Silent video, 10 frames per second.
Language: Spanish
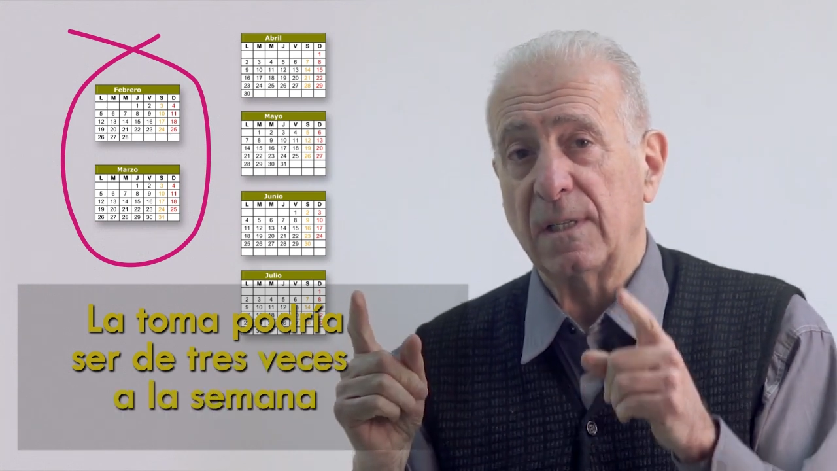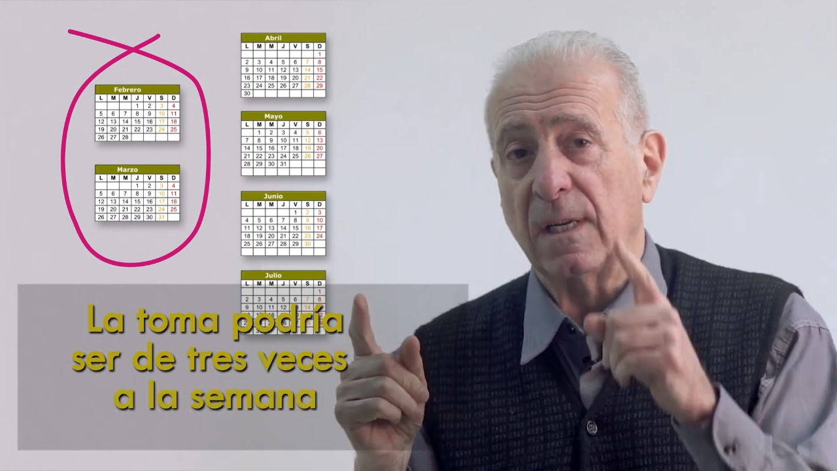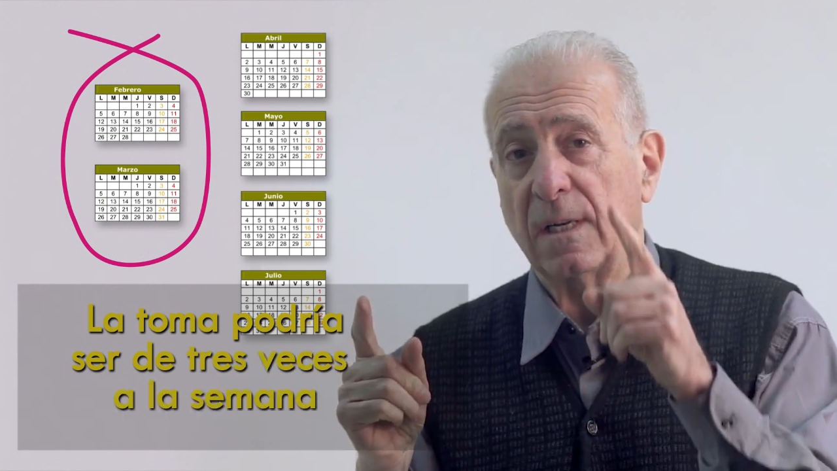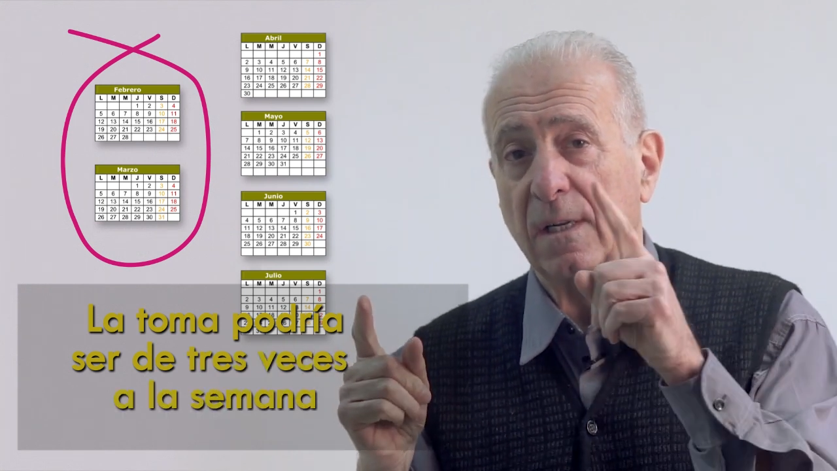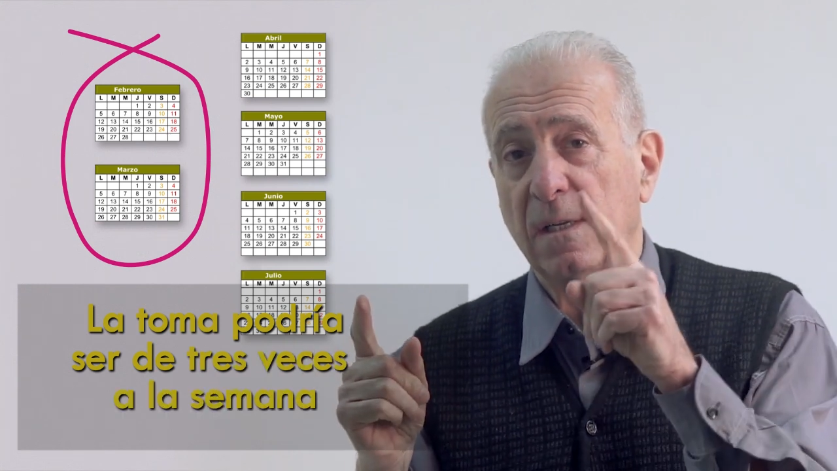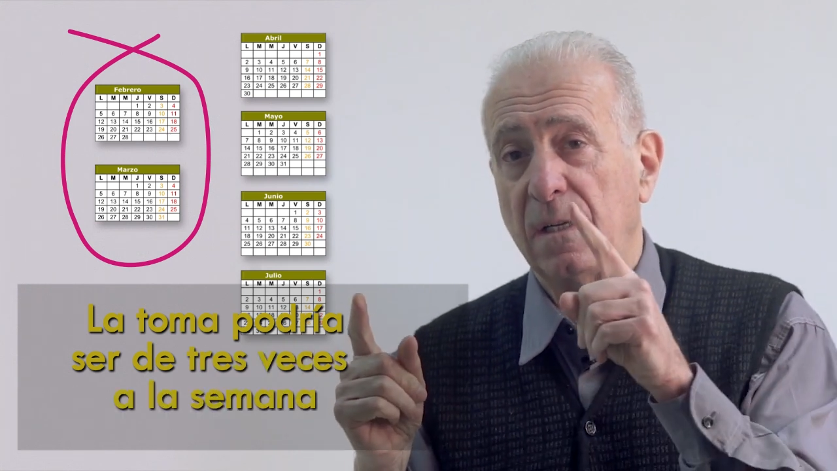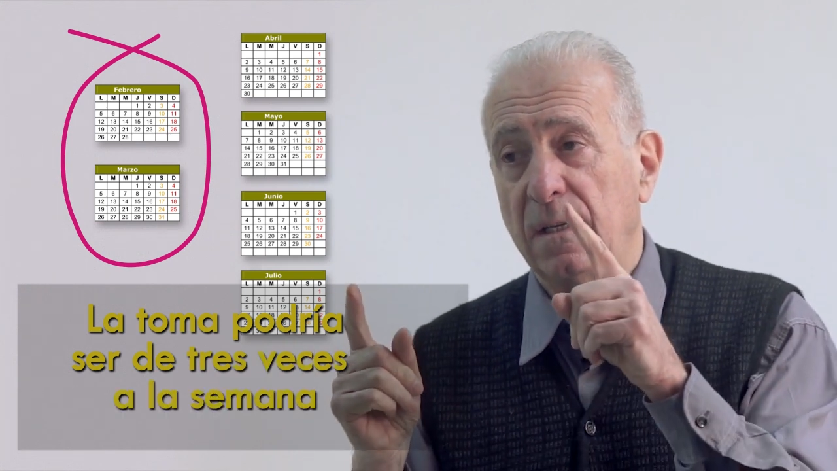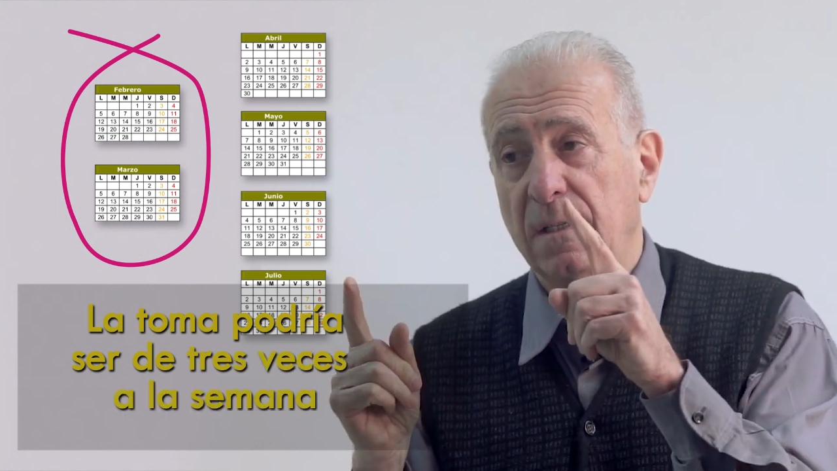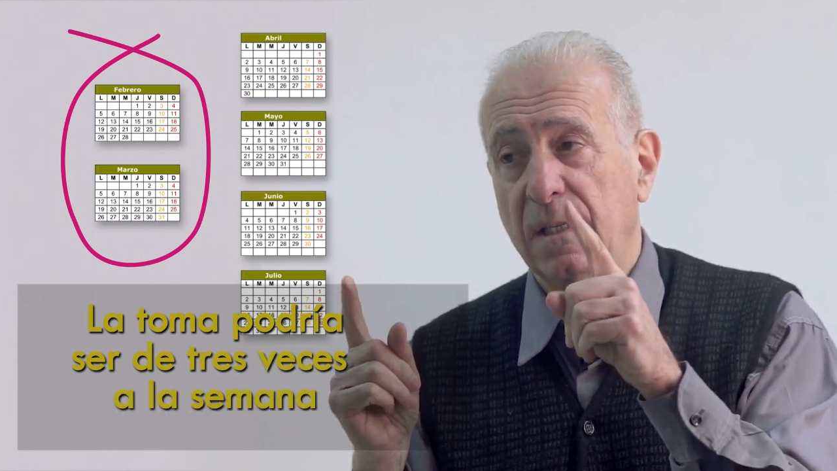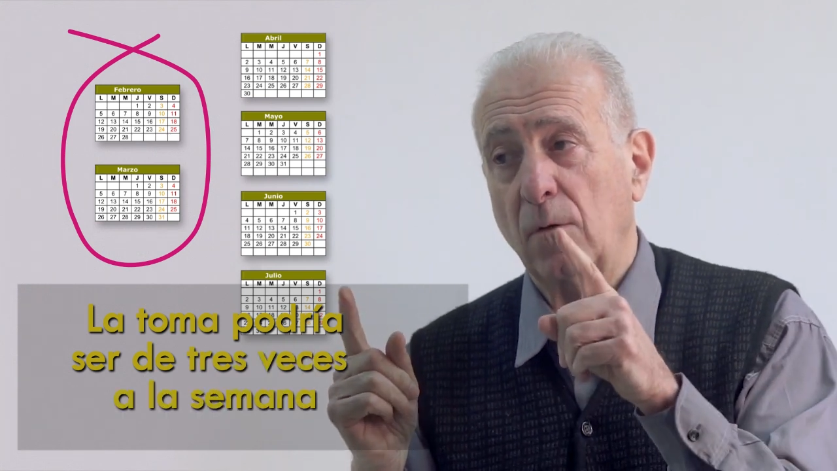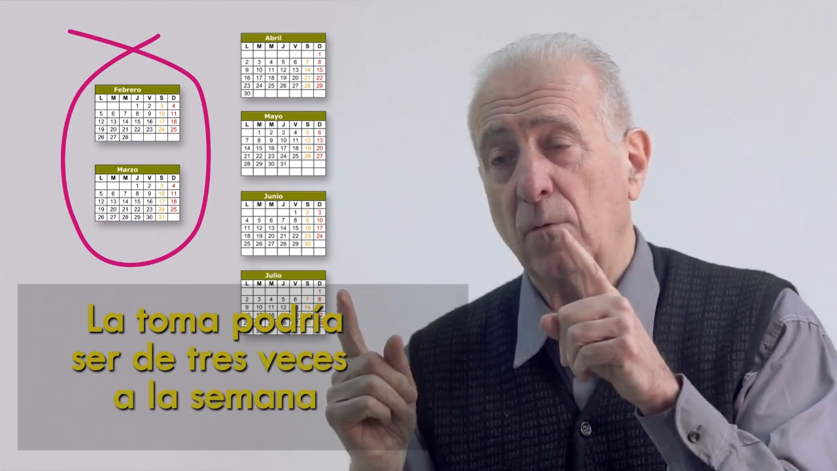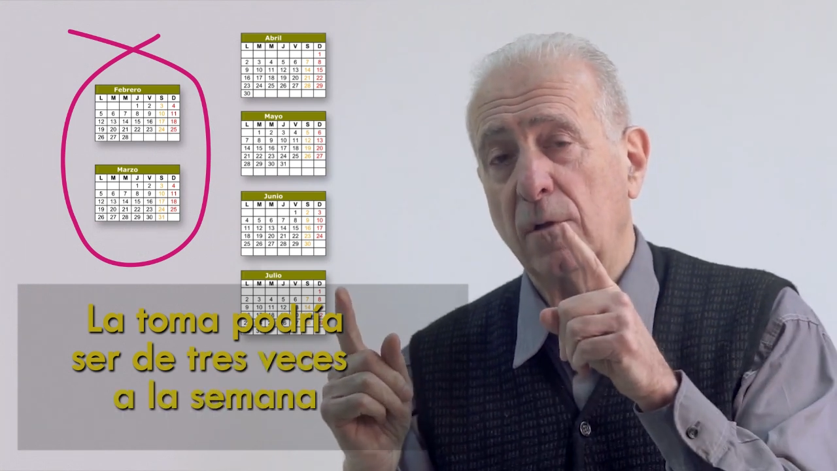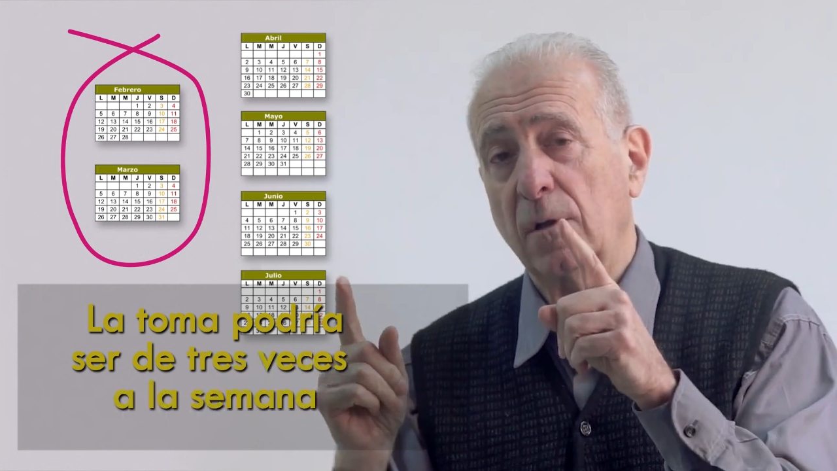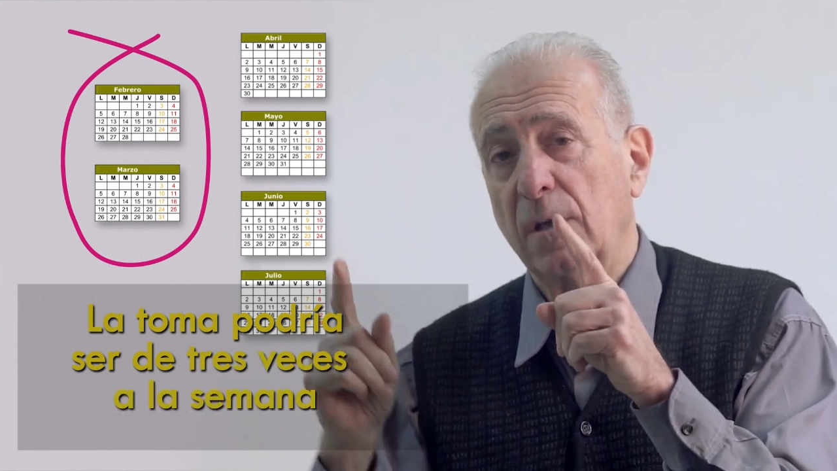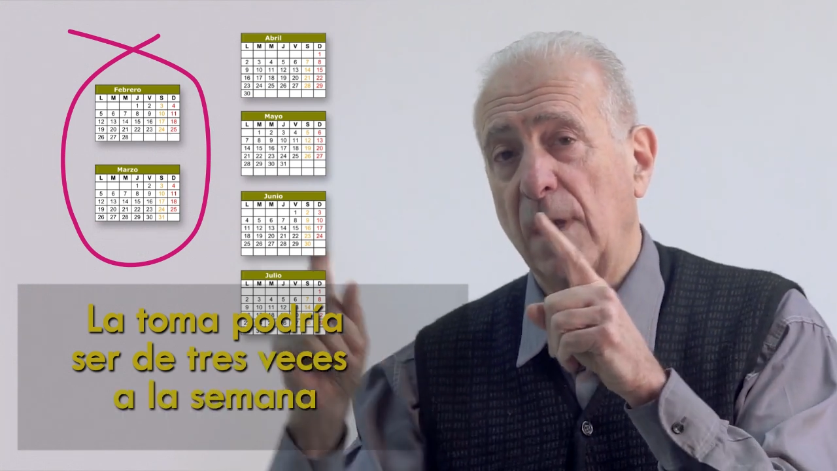que es entre el segundo